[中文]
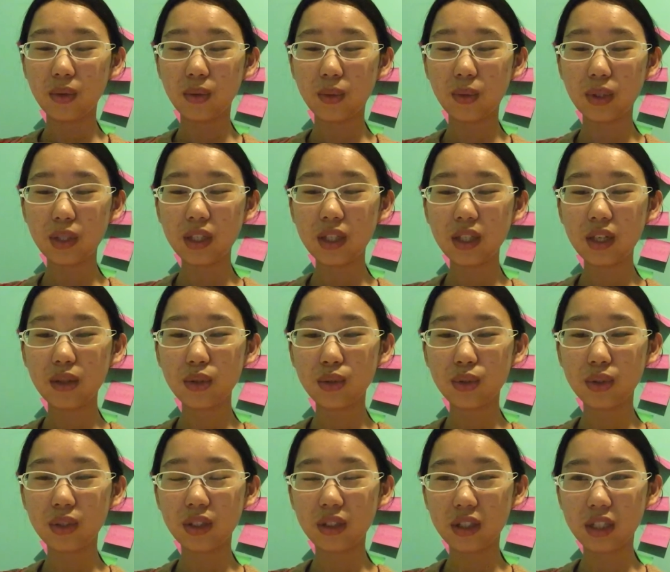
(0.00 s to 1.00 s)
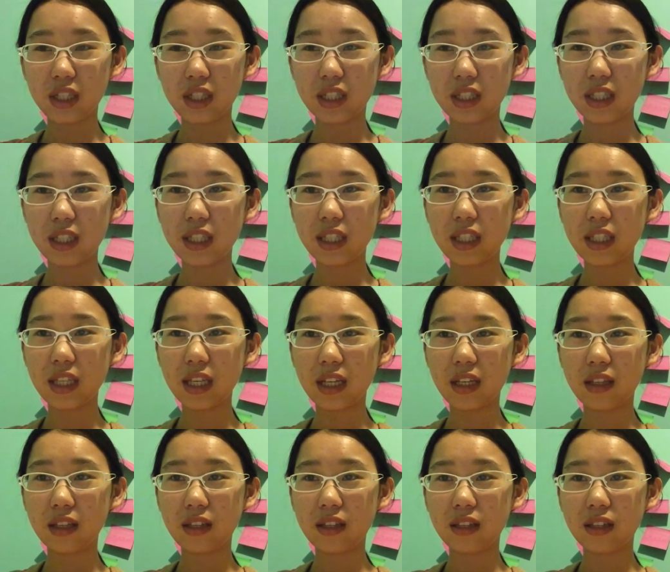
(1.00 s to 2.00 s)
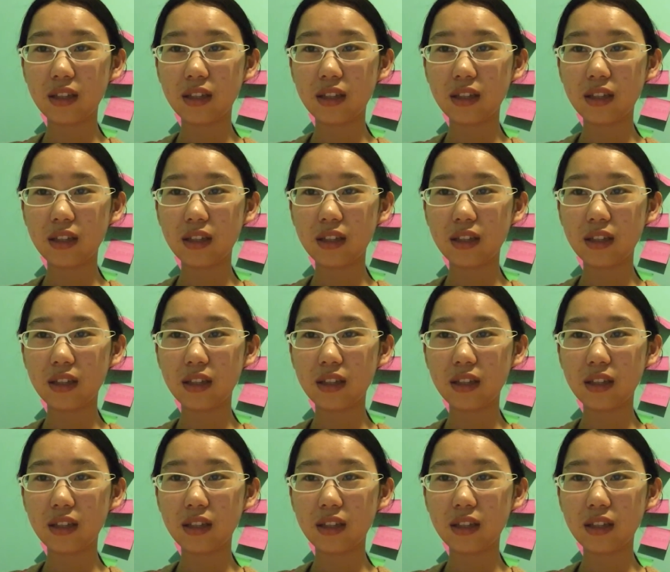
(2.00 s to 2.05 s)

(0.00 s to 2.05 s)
我一定要学到十一点，